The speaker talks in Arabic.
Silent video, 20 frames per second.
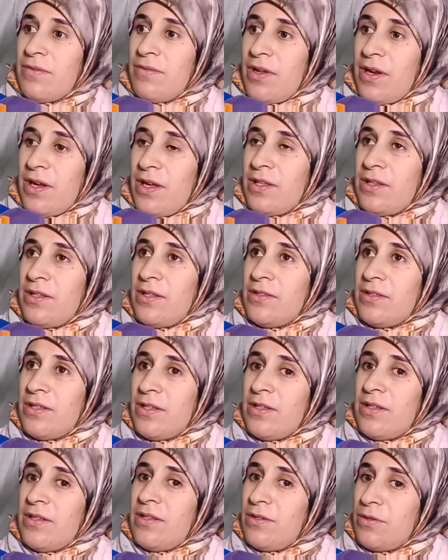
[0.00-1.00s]
فرحة ديال
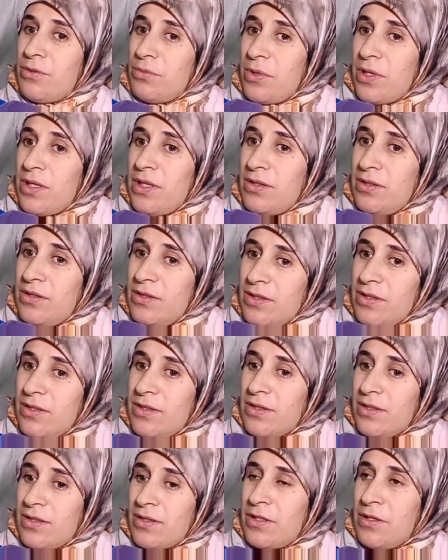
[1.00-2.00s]
اليوم كانت
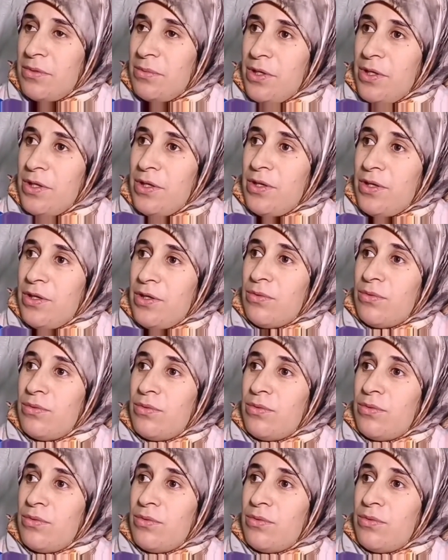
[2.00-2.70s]
كبيرة